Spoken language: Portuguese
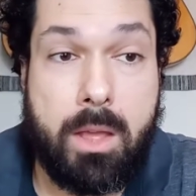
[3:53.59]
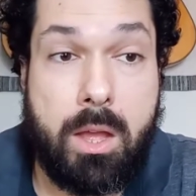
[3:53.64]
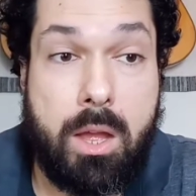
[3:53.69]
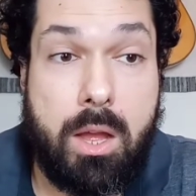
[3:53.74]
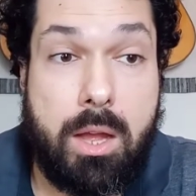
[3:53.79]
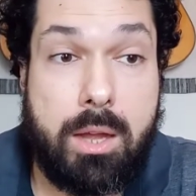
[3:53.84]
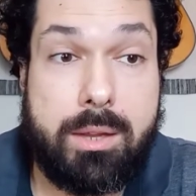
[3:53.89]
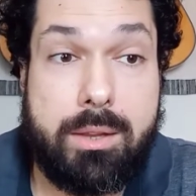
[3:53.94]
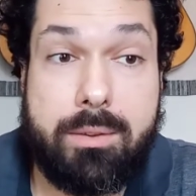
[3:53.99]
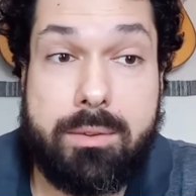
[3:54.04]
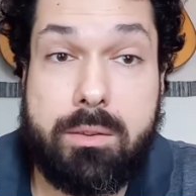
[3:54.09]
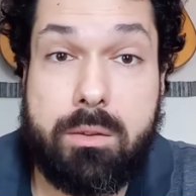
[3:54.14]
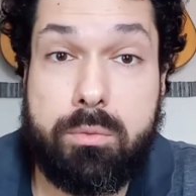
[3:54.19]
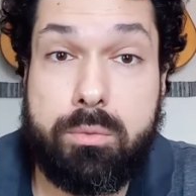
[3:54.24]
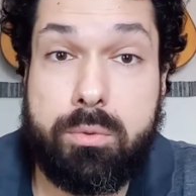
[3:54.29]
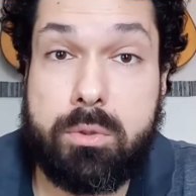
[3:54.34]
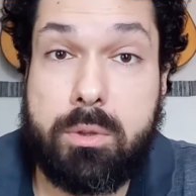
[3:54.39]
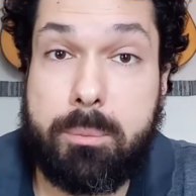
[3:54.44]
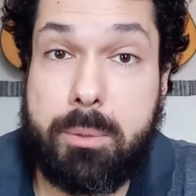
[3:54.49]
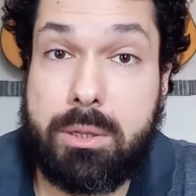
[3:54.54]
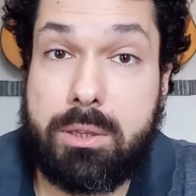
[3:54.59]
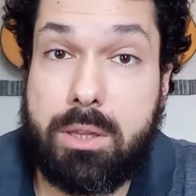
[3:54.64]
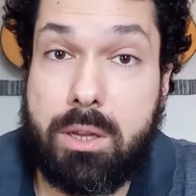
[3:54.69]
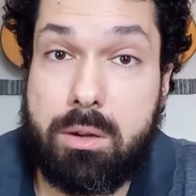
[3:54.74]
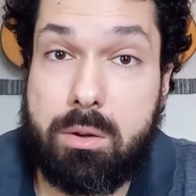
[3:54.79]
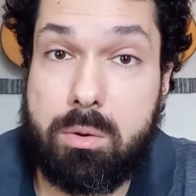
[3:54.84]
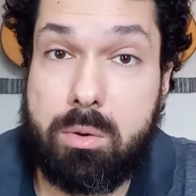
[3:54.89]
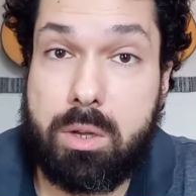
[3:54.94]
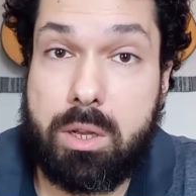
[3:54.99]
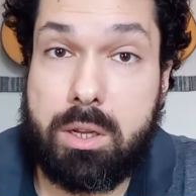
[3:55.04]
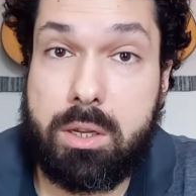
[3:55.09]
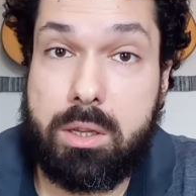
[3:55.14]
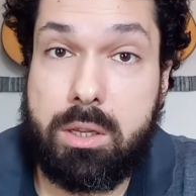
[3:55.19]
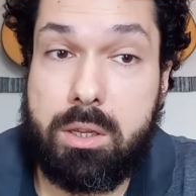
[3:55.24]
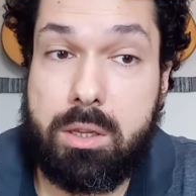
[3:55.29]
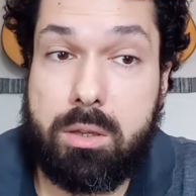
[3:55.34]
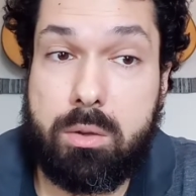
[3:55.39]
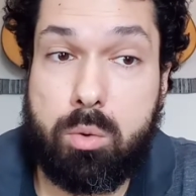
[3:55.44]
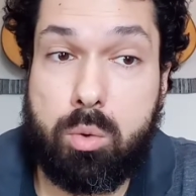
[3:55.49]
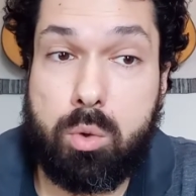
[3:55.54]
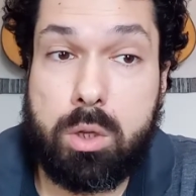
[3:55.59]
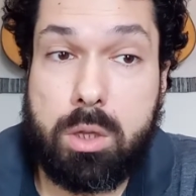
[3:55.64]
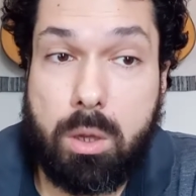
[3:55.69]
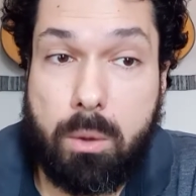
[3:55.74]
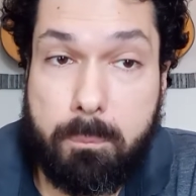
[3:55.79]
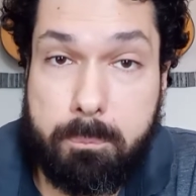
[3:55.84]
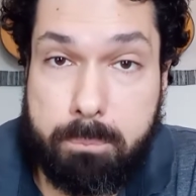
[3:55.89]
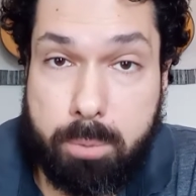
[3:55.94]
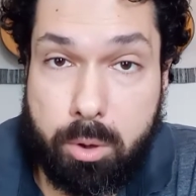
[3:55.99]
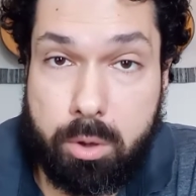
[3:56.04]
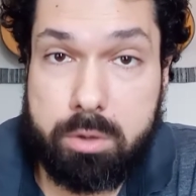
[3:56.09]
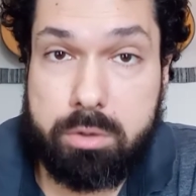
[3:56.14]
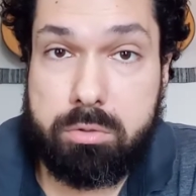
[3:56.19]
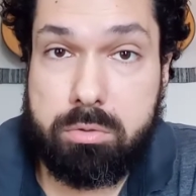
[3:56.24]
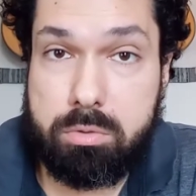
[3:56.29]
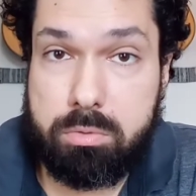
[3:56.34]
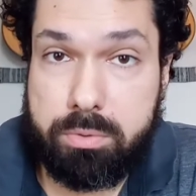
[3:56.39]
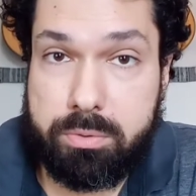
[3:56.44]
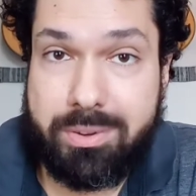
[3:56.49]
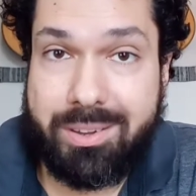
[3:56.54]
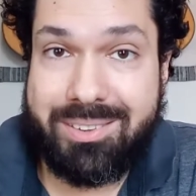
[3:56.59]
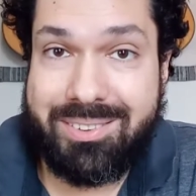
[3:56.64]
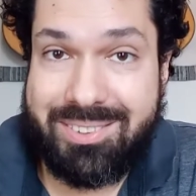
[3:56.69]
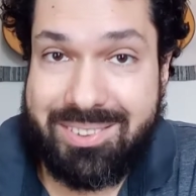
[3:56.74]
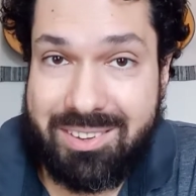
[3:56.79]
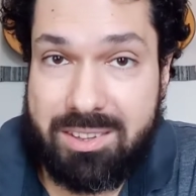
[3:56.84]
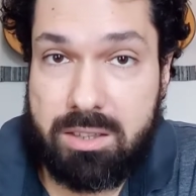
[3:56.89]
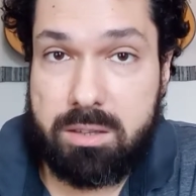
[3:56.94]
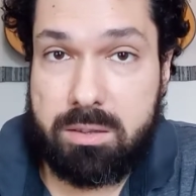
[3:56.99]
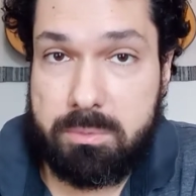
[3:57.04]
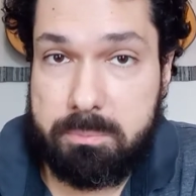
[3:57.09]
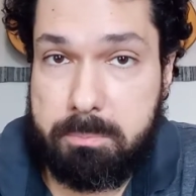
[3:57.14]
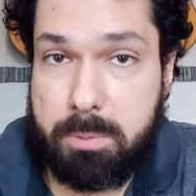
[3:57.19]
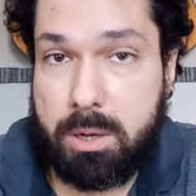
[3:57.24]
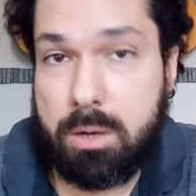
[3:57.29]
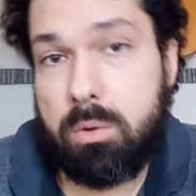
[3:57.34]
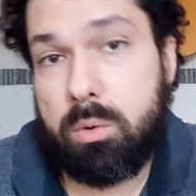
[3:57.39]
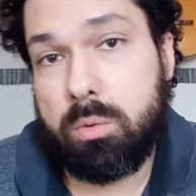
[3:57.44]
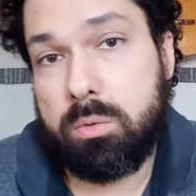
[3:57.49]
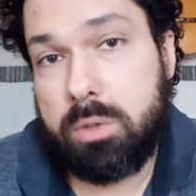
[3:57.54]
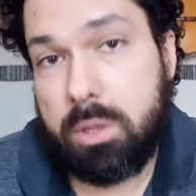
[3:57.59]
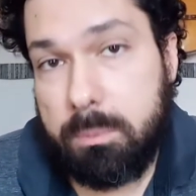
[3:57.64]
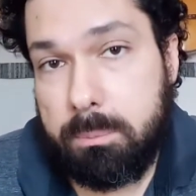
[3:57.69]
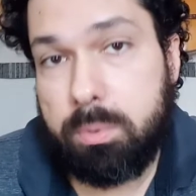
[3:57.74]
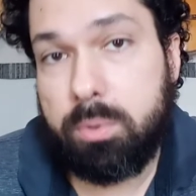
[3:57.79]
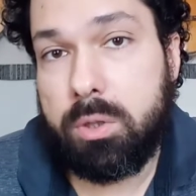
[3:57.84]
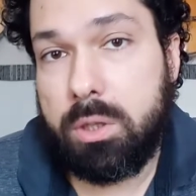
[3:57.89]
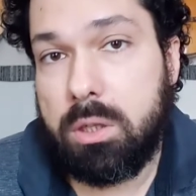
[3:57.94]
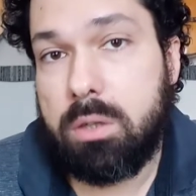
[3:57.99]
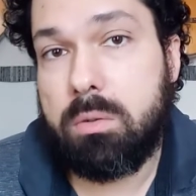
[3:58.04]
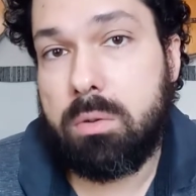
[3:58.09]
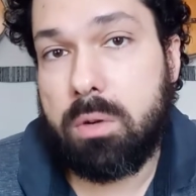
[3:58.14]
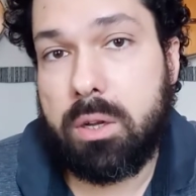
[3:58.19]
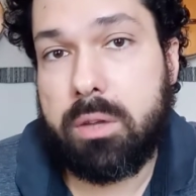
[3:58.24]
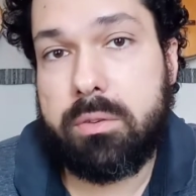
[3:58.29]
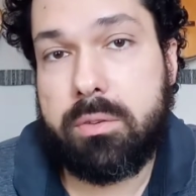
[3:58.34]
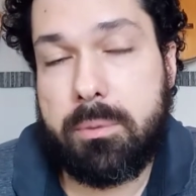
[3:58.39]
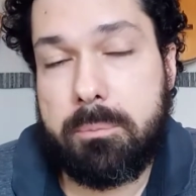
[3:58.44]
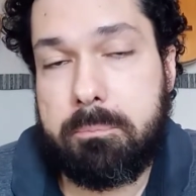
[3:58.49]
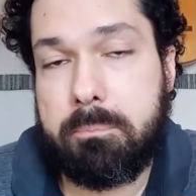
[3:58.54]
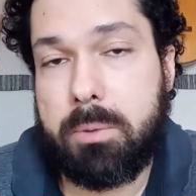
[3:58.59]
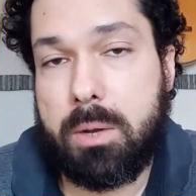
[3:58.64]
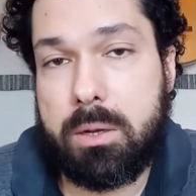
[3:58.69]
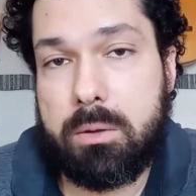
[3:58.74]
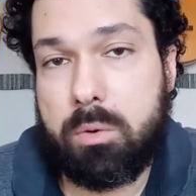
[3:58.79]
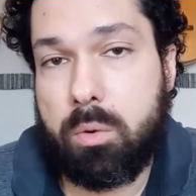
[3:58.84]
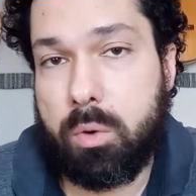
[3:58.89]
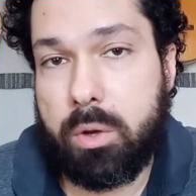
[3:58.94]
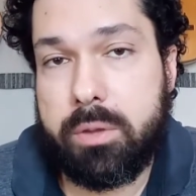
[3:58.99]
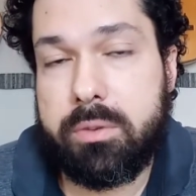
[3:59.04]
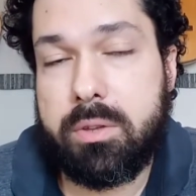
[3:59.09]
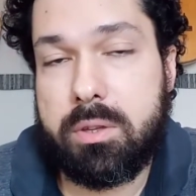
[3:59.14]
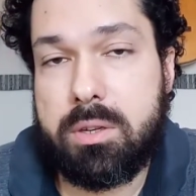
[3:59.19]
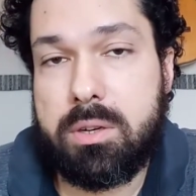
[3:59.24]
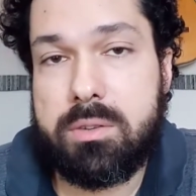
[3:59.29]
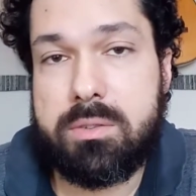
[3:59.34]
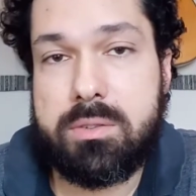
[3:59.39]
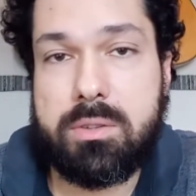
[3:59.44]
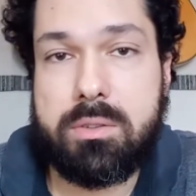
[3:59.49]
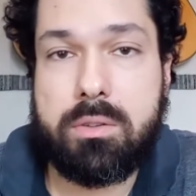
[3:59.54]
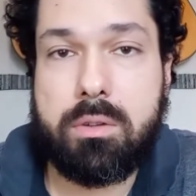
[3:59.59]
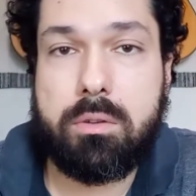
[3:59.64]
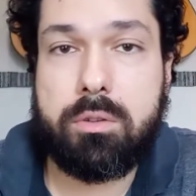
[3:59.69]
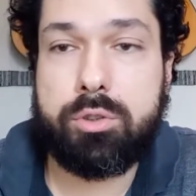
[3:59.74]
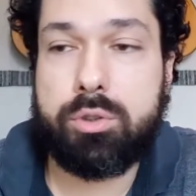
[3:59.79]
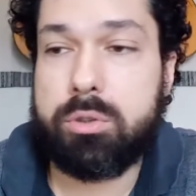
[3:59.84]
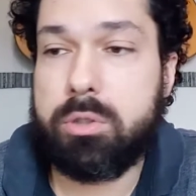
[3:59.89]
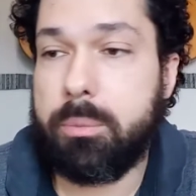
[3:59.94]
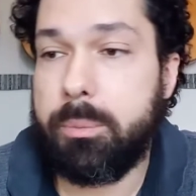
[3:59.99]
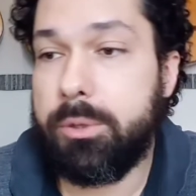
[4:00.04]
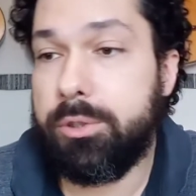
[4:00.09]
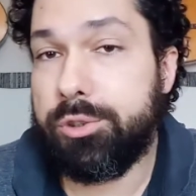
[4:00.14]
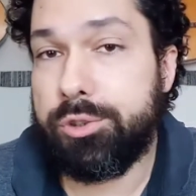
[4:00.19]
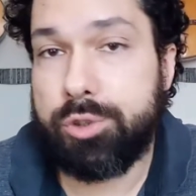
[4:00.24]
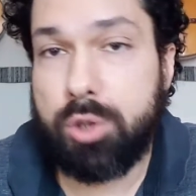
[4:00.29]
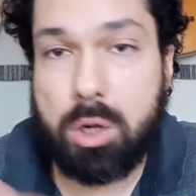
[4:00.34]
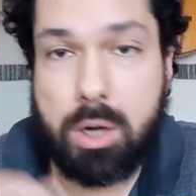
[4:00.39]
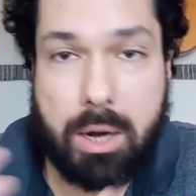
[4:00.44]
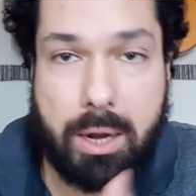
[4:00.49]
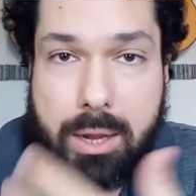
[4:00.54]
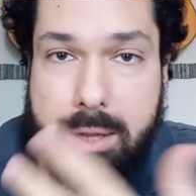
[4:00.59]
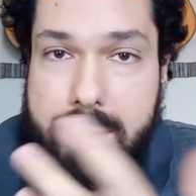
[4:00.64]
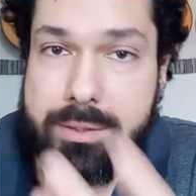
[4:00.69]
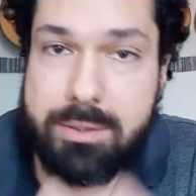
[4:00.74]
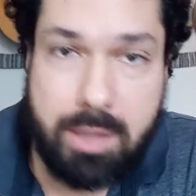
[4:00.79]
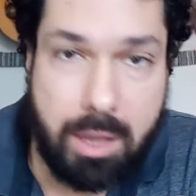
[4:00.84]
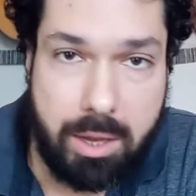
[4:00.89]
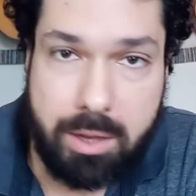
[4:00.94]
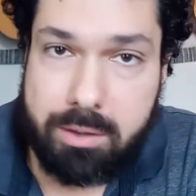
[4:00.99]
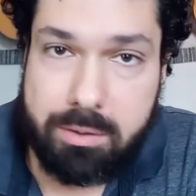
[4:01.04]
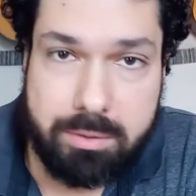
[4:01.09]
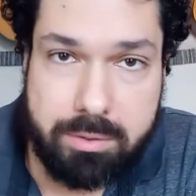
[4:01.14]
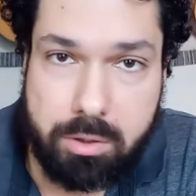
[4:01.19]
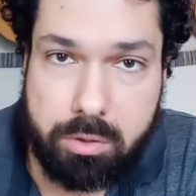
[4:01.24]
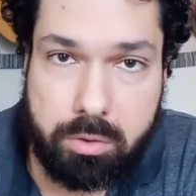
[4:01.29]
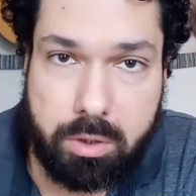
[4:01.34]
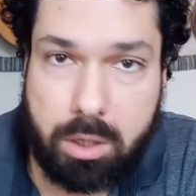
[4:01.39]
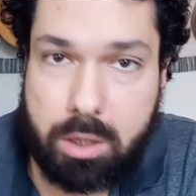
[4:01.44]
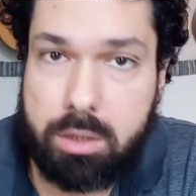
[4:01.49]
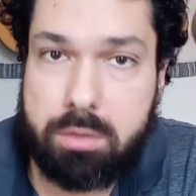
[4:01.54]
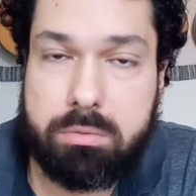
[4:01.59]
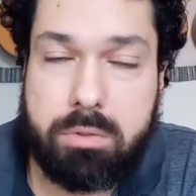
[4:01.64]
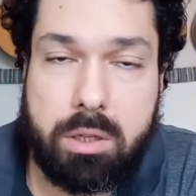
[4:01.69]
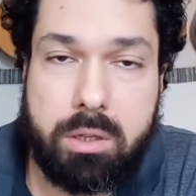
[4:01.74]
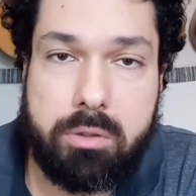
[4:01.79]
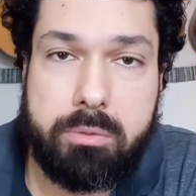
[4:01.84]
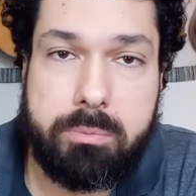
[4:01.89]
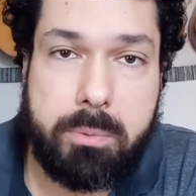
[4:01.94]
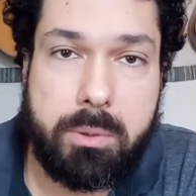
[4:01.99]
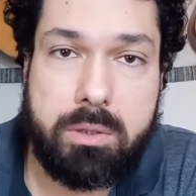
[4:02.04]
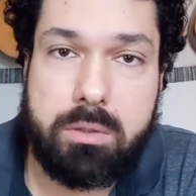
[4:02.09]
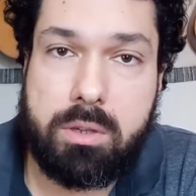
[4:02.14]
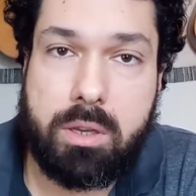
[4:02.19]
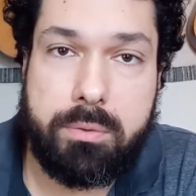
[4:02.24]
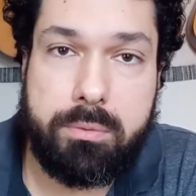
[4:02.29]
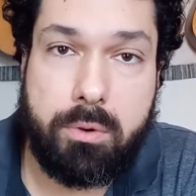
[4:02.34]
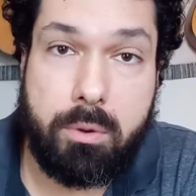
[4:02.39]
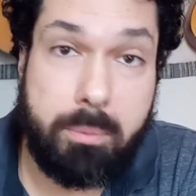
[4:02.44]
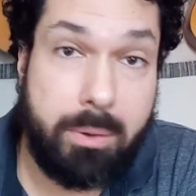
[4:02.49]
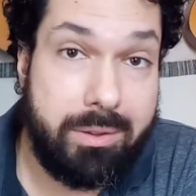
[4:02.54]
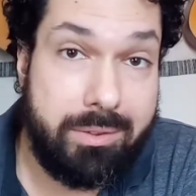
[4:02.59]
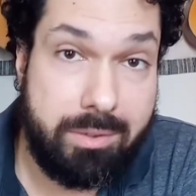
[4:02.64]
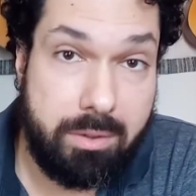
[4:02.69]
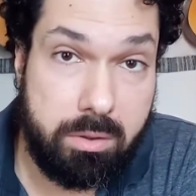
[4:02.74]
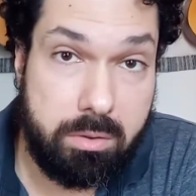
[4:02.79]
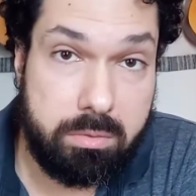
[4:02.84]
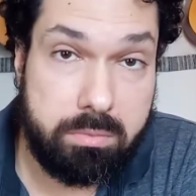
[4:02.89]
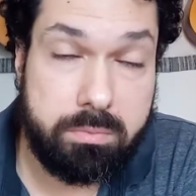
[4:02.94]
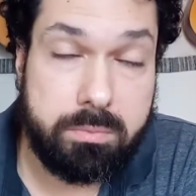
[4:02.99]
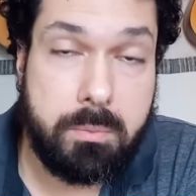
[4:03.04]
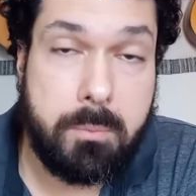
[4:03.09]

A questão fundamental é que o que eu posso fazer para contribuir com essa, com essa transição é justamente jogar ideias que eu tenho a respeito da formação,